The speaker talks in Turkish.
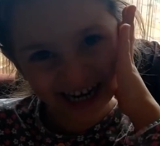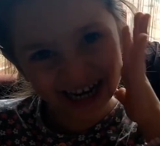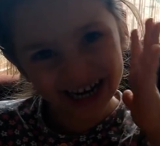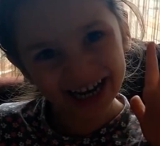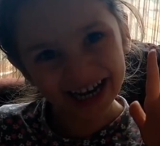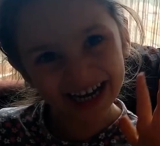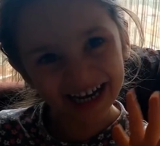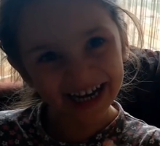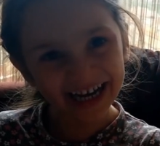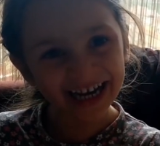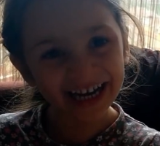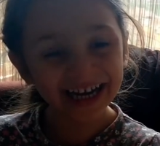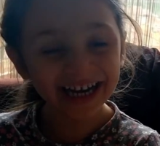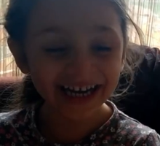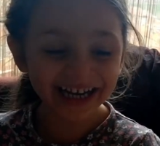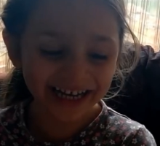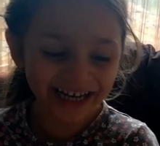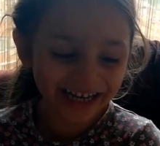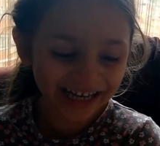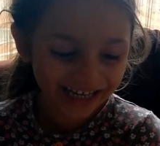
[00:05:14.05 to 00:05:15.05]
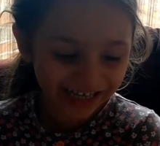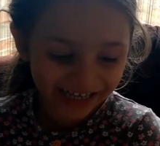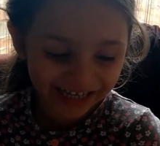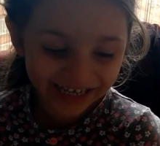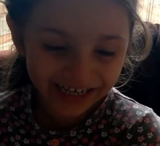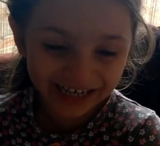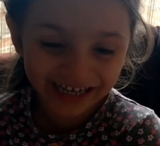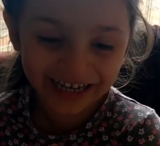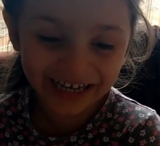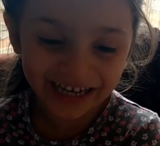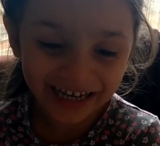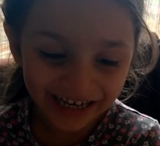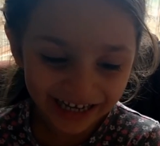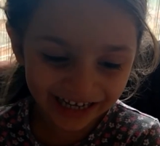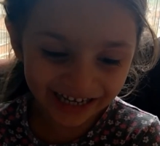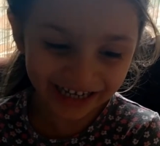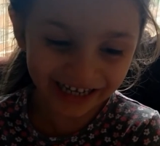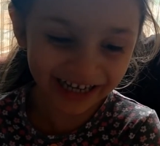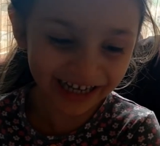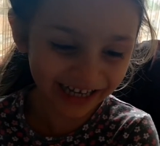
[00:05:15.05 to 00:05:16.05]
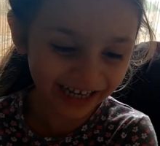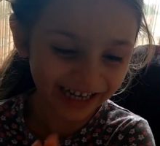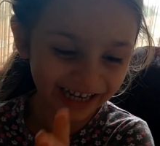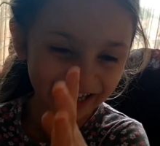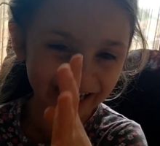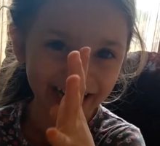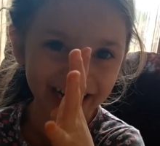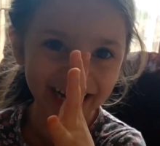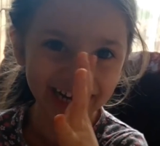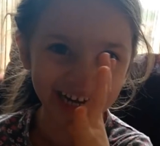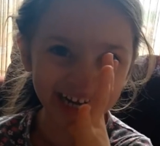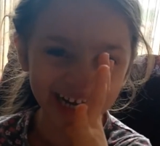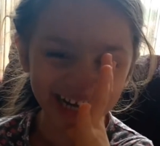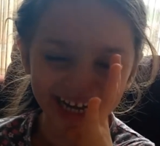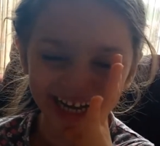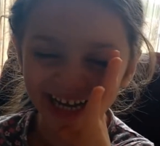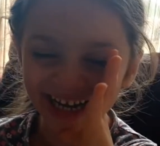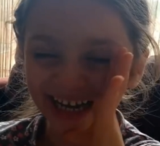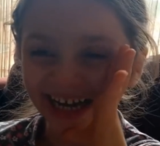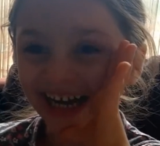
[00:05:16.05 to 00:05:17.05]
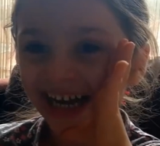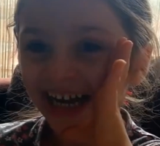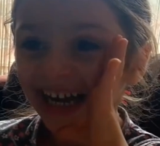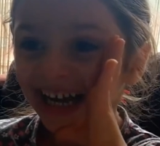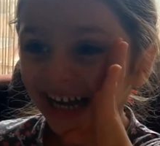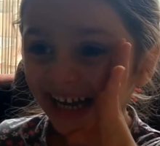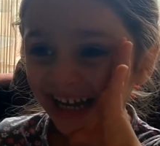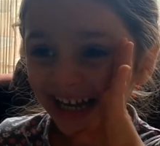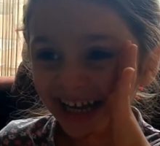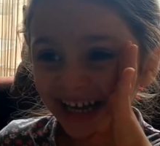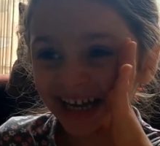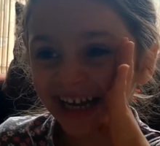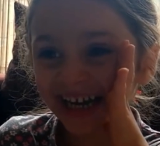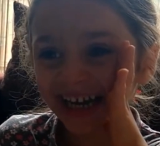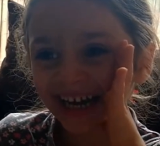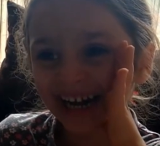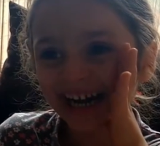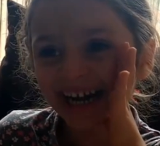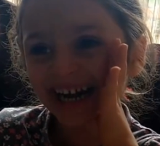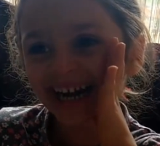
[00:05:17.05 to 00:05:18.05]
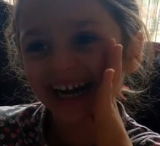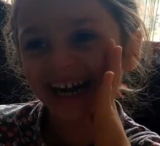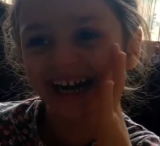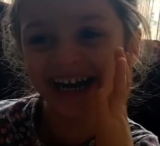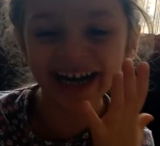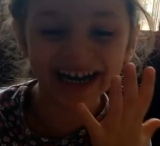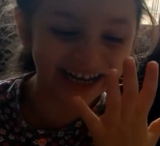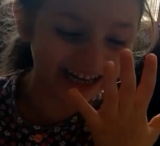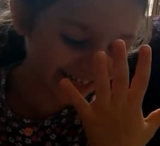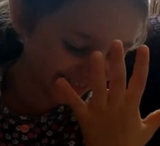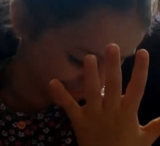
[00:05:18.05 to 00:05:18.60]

Şu an pazı mı var? Bu nedir? Bu ne? Bir de gösteriyor küçücük şeyi.